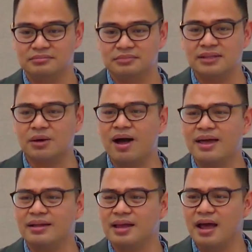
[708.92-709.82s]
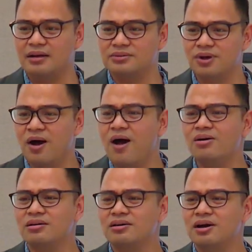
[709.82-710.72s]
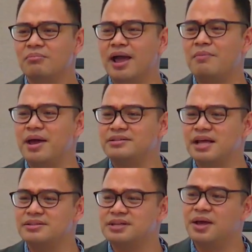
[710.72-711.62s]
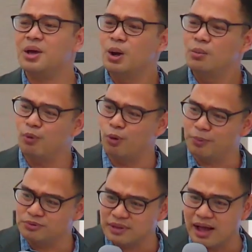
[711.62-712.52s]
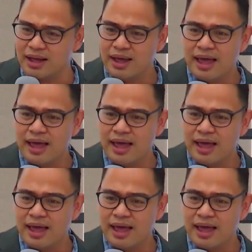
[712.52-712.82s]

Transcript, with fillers: tatawagin yan, Doc, may emergency, pupunta.